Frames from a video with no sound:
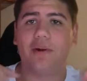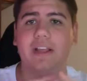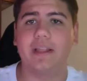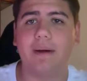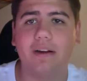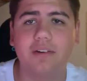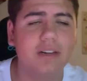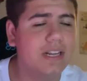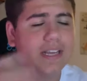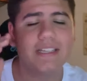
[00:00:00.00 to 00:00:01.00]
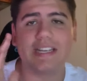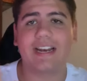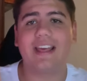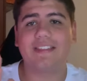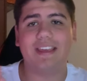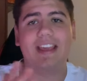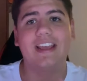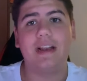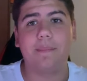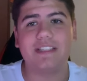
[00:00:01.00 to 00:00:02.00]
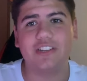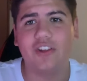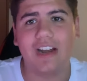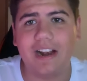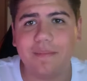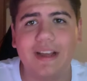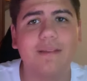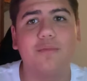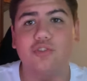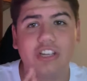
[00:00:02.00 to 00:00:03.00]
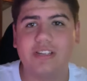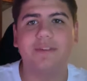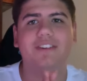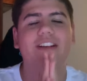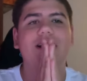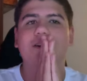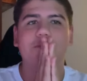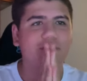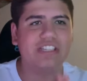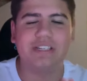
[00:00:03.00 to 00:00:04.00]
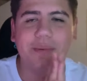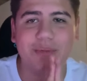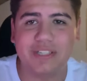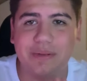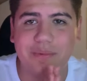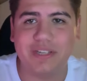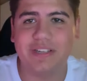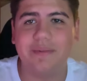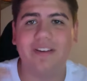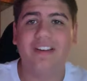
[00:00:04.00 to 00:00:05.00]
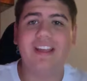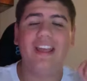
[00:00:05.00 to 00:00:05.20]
por aquí debajo, se agradece en el pechito, en el alma, muchísimo, muchísimo, muchísimo, muchísimo.